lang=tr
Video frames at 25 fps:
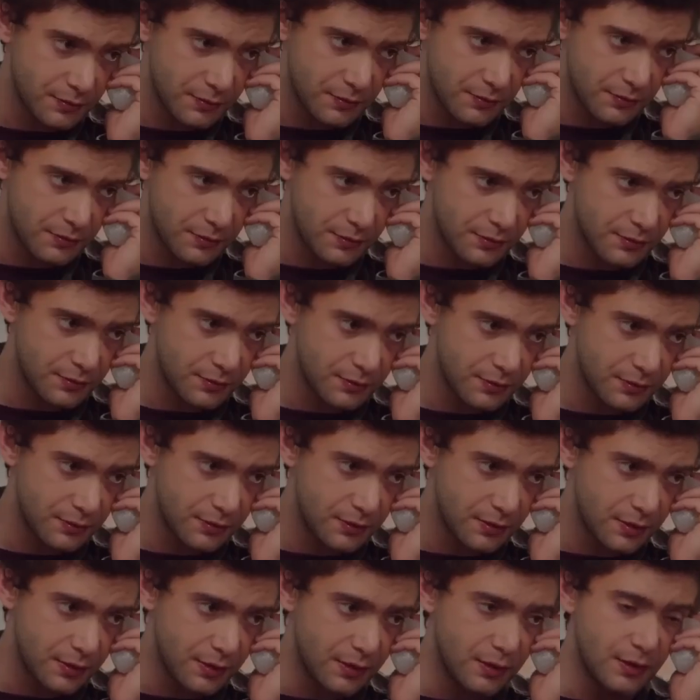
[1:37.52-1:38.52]
para ya?
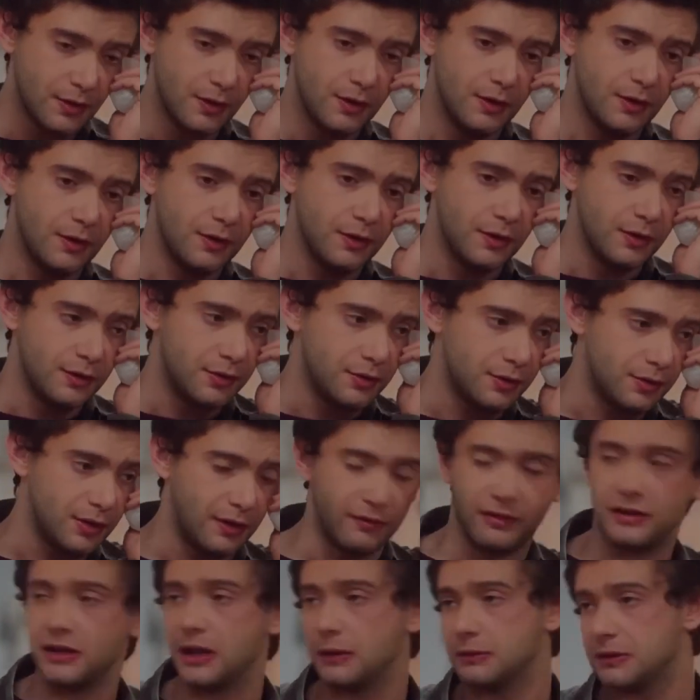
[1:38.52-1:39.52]

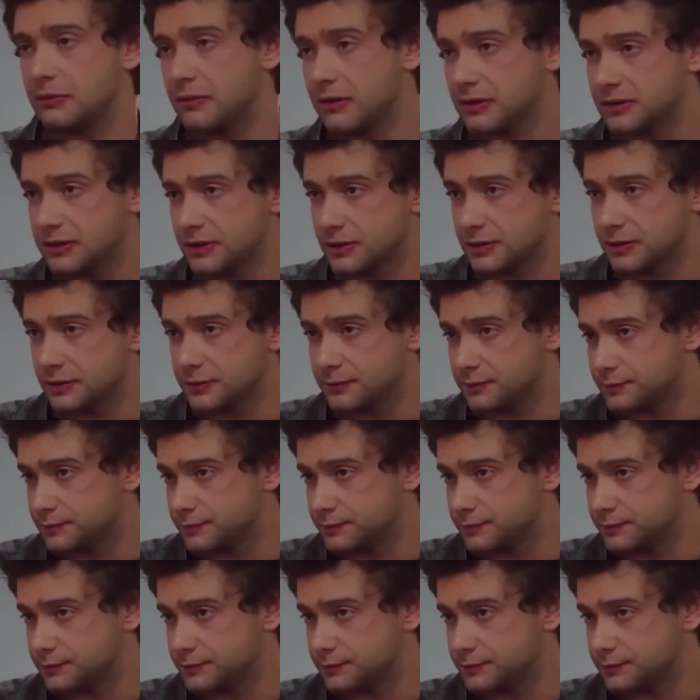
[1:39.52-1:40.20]
Ya vallahi ablam haklı.